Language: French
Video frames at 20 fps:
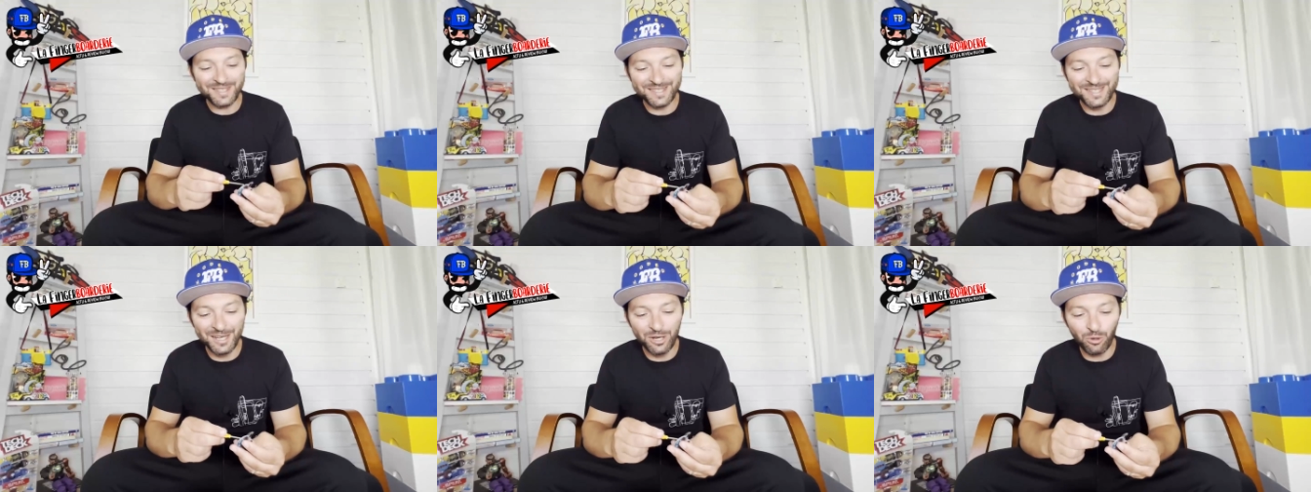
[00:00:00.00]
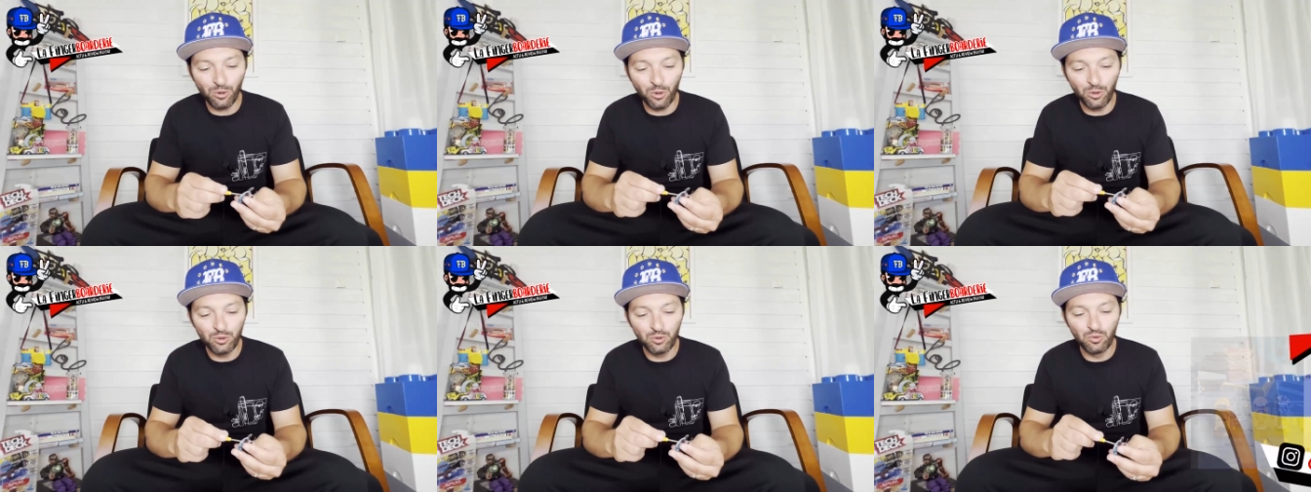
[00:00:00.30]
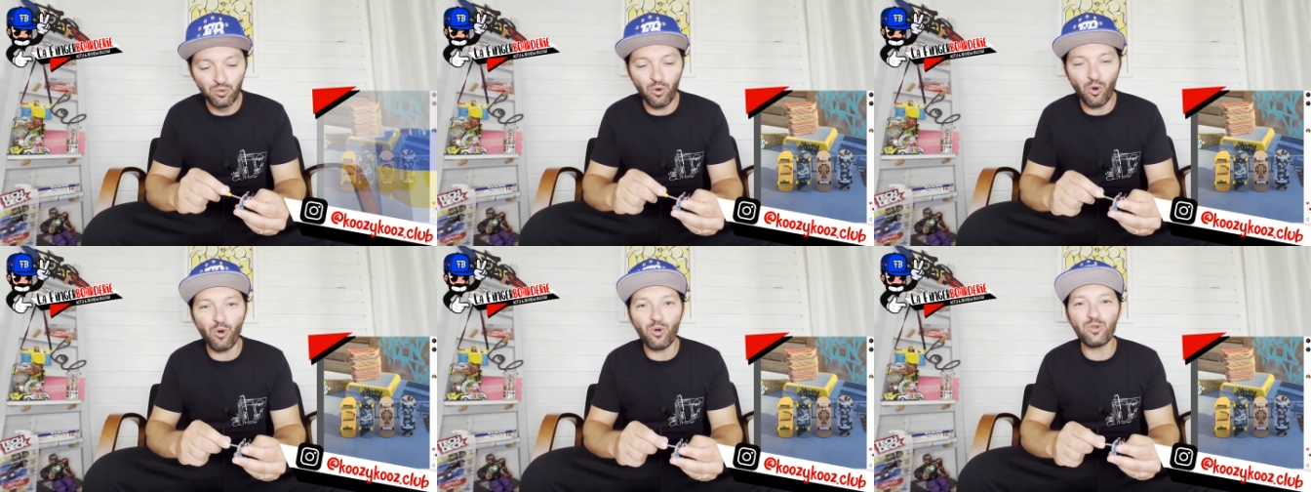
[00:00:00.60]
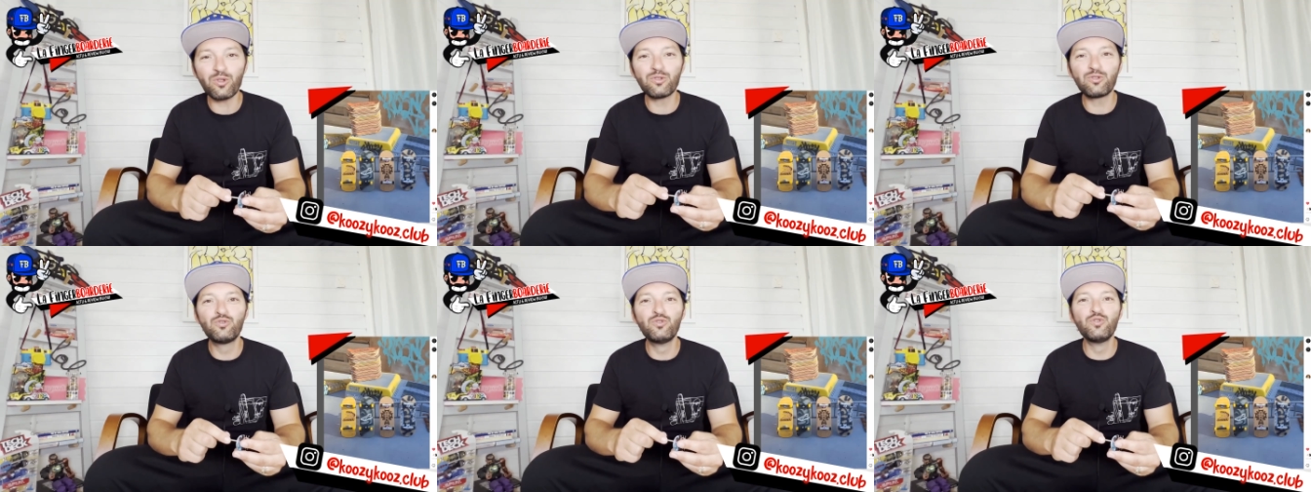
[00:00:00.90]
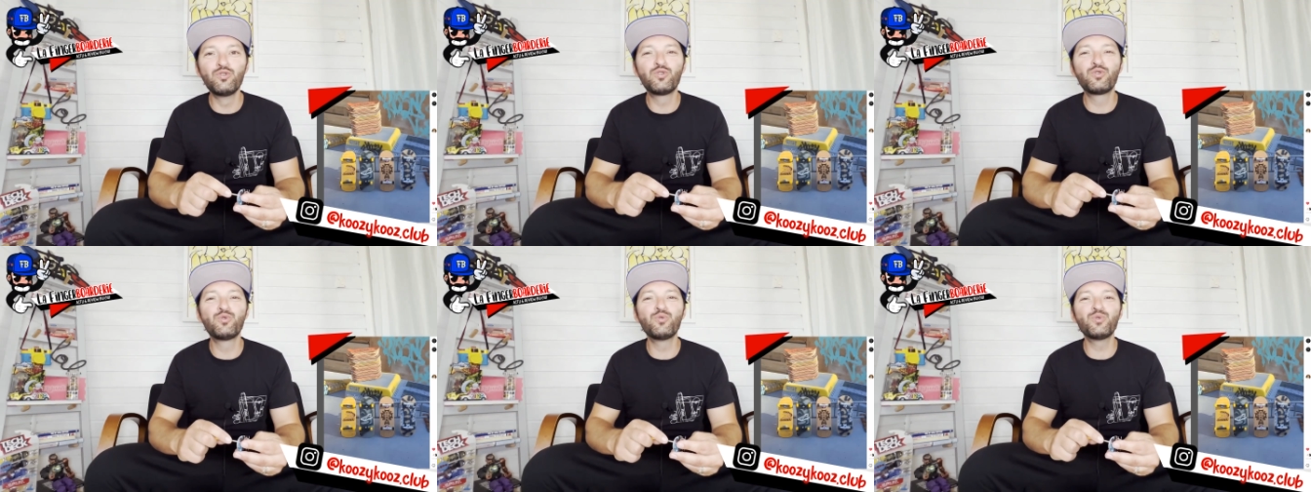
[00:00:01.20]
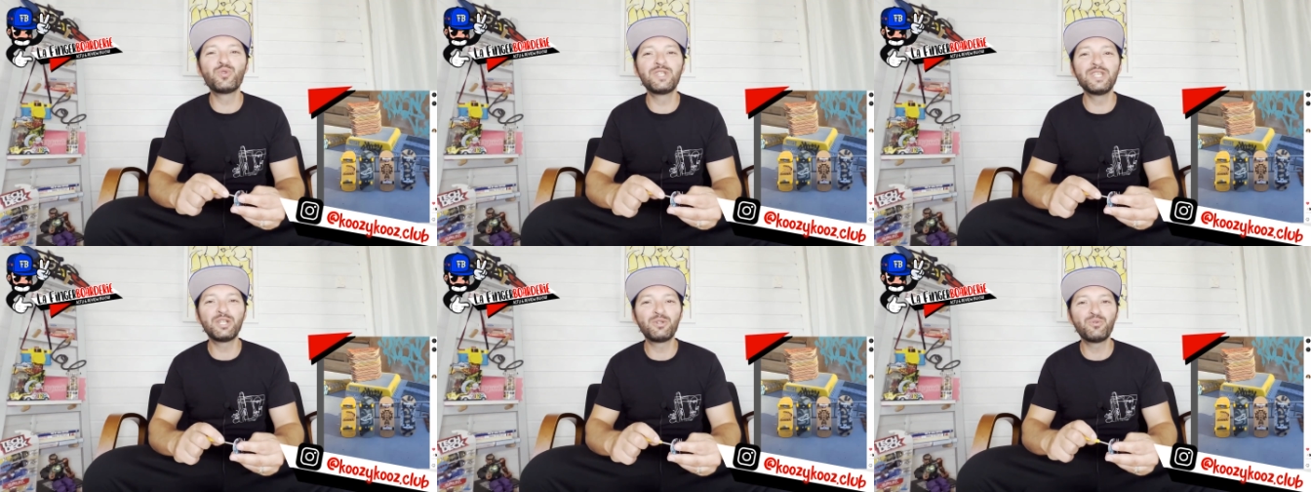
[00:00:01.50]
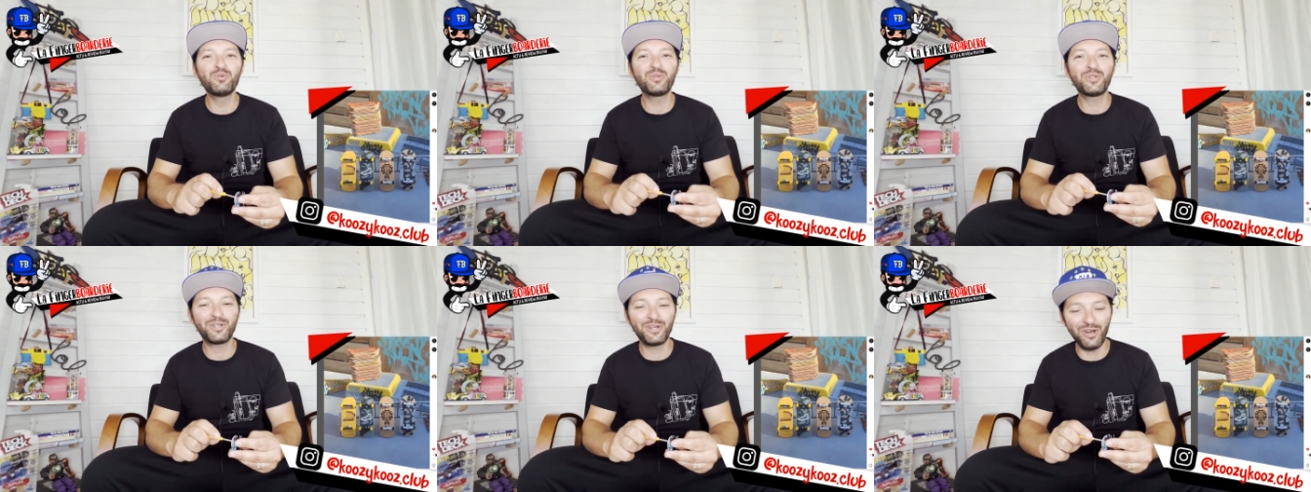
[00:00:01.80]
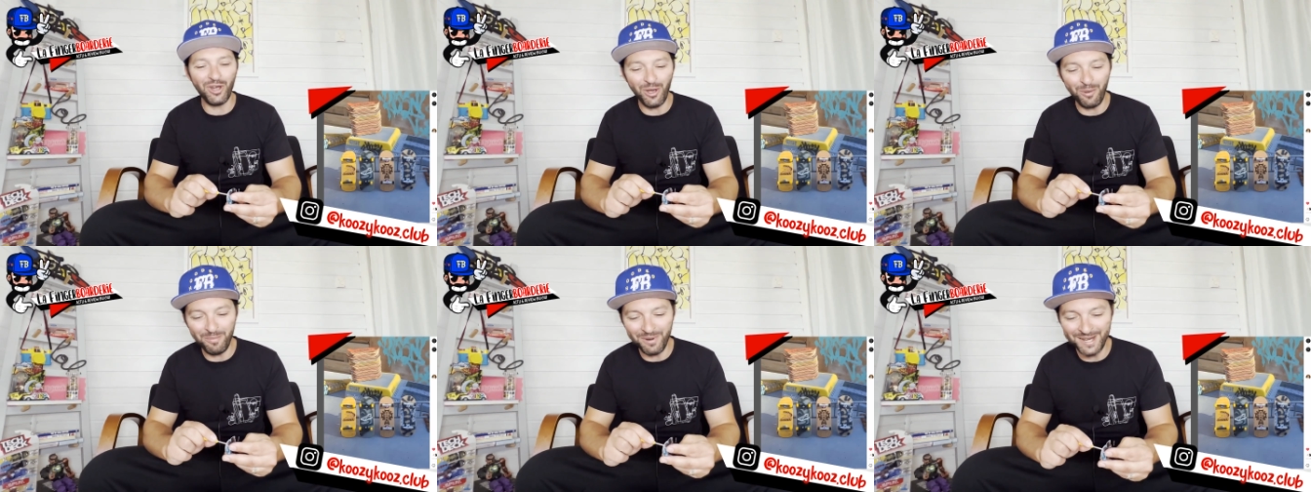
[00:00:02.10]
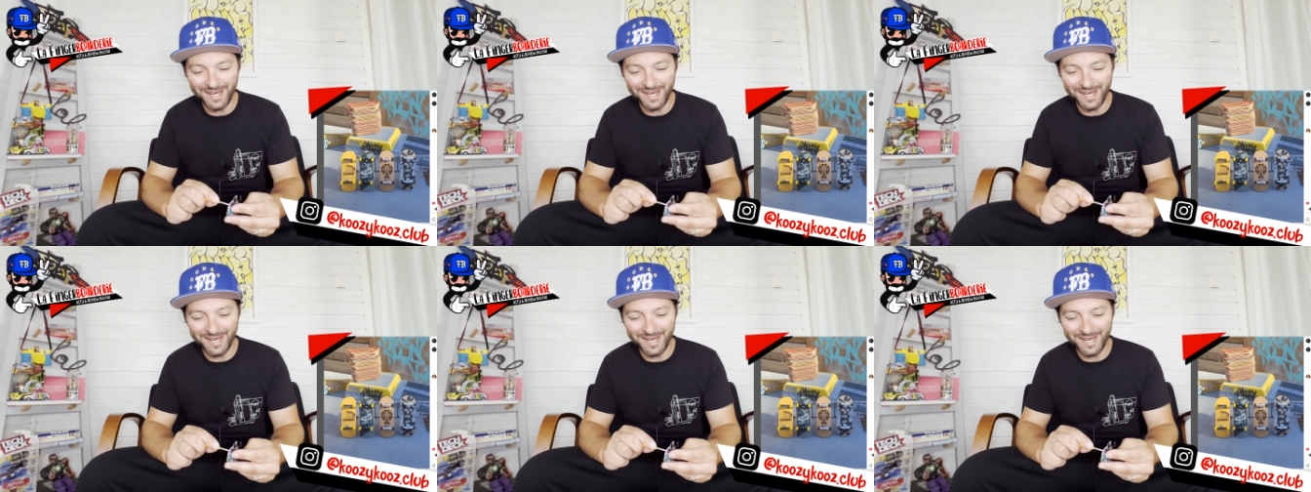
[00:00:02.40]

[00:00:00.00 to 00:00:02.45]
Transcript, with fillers: c'est le retour du Cousy Cous Club.